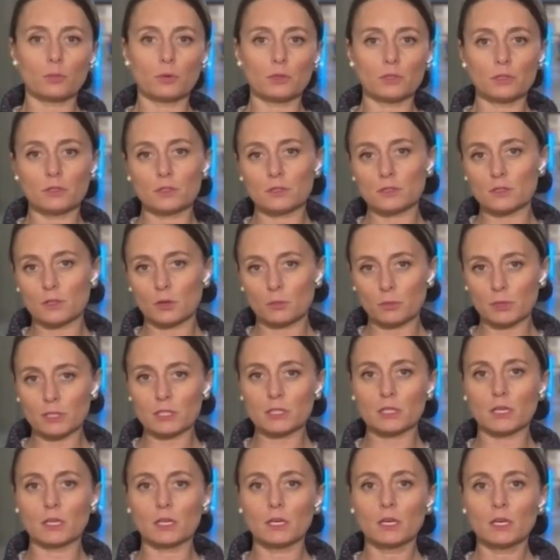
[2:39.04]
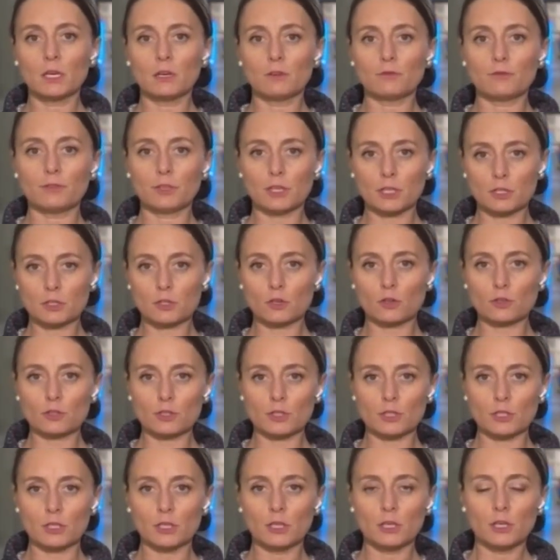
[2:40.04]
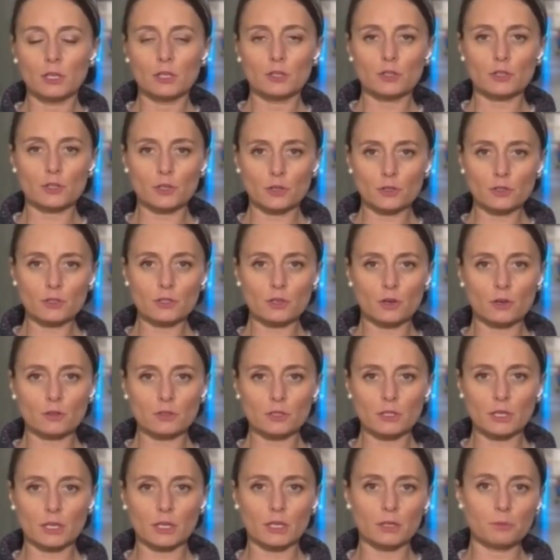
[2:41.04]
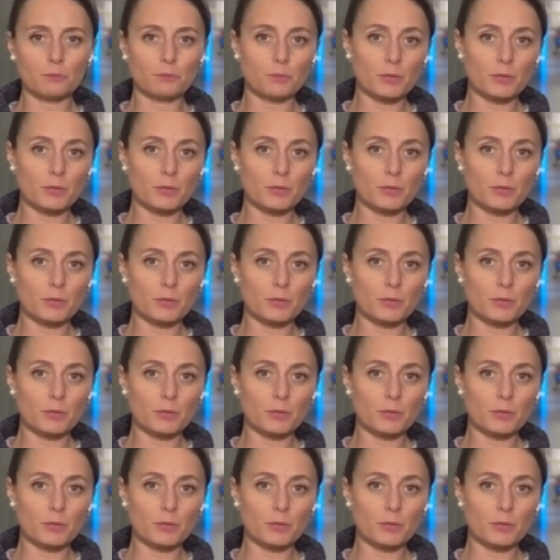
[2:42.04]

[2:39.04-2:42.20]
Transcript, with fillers: politycy obecnej większości rządzącej.